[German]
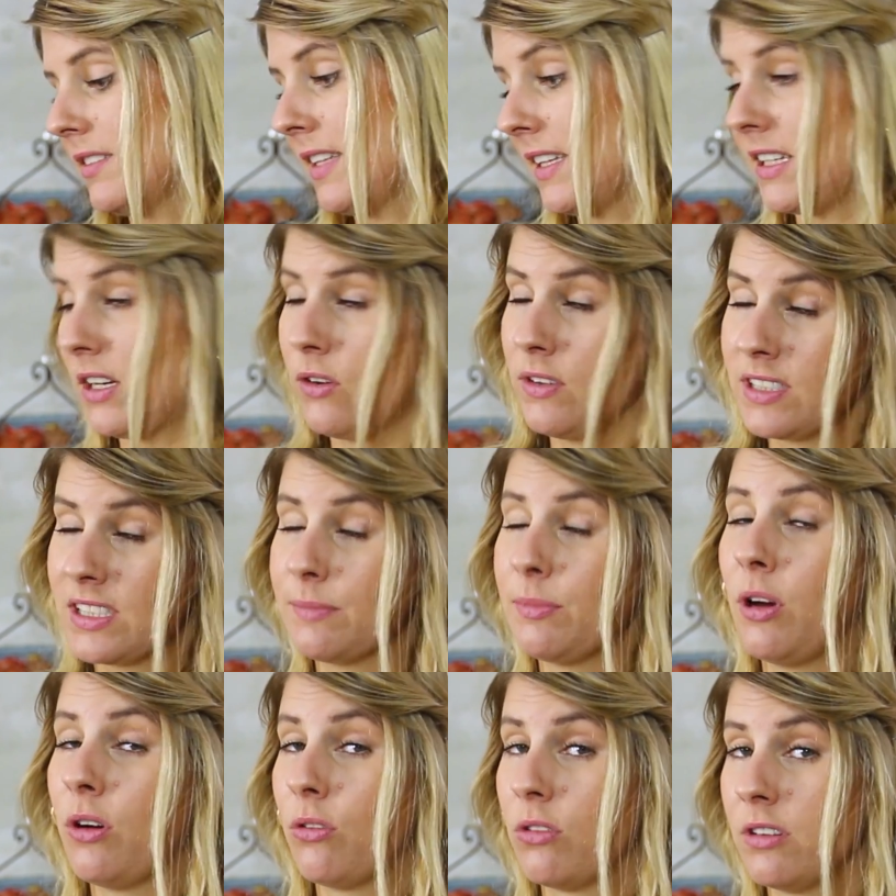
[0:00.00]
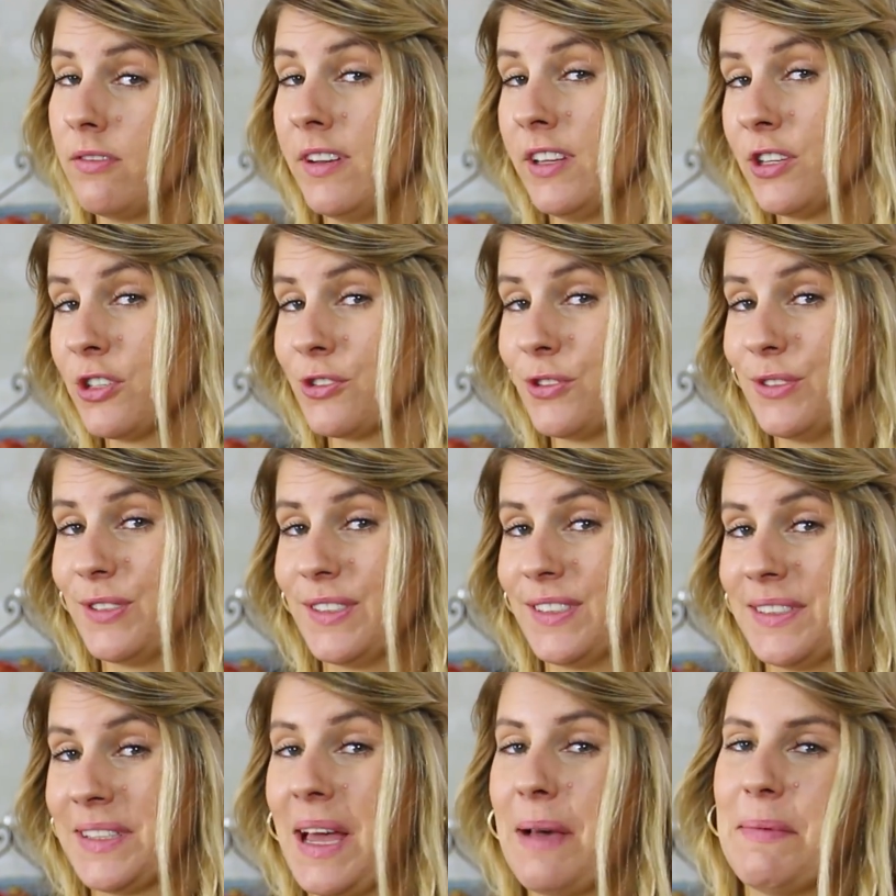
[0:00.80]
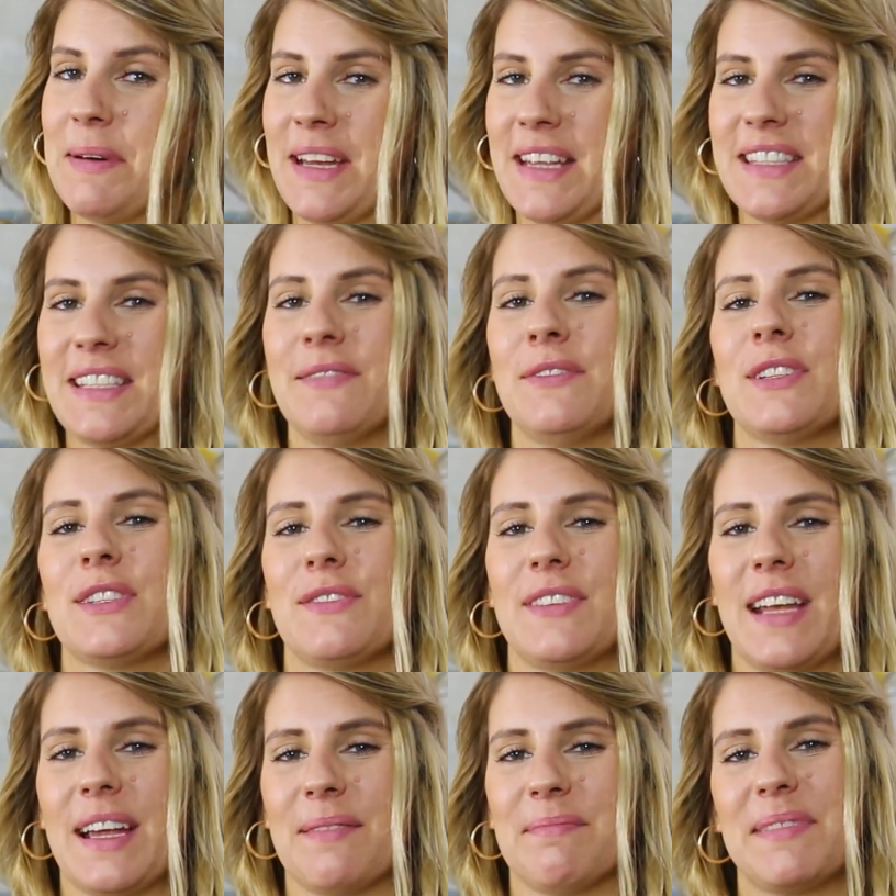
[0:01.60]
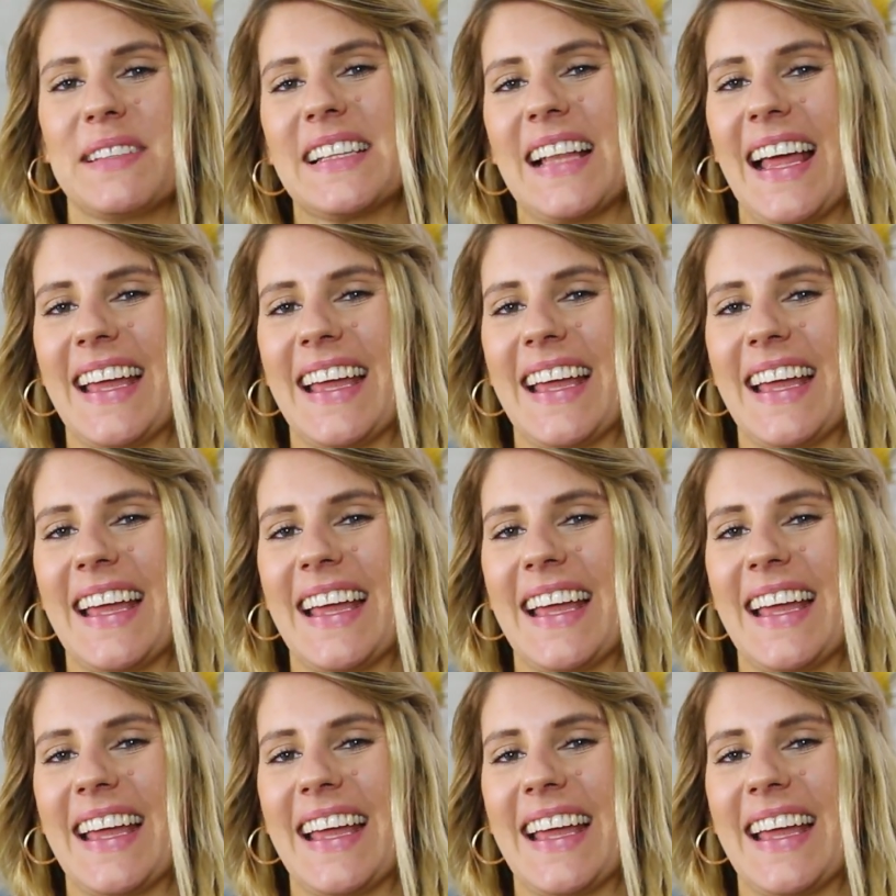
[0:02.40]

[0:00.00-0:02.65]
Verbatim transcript: Dann dauert es aber auch ungefähr eine Stunde. Aber dann sehen wir uns wieder. Bis